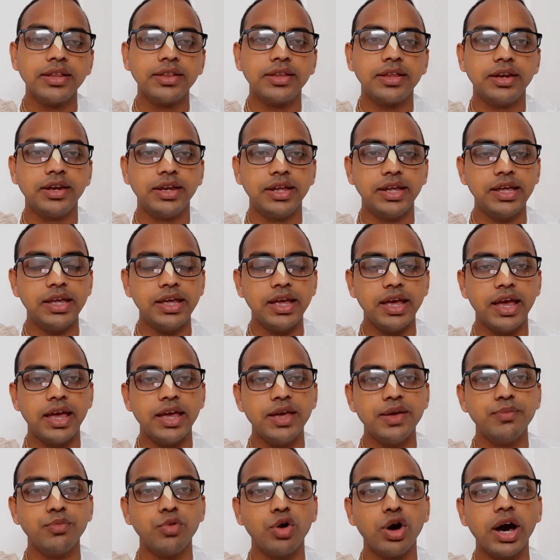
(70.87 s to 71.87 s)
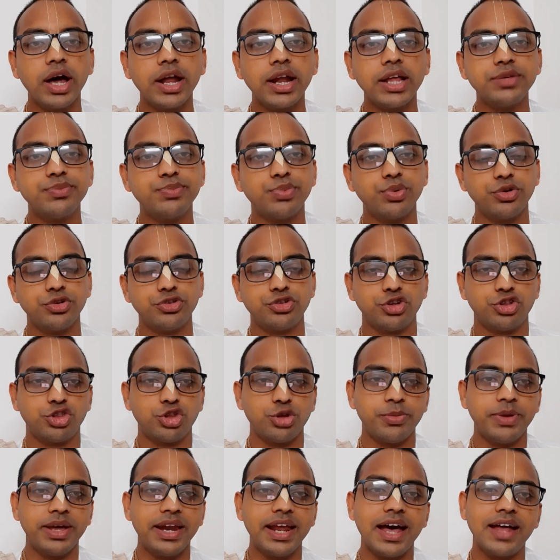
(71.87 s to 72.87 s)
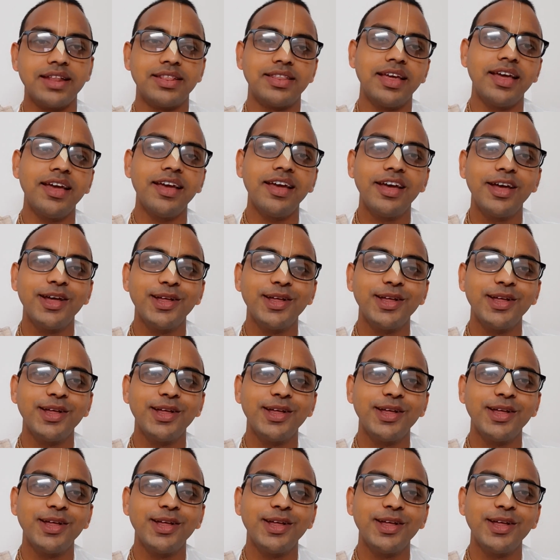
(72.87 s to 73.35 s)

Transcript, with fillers: তিনি এই মহারাজ পুরুষোত্তমের হাতে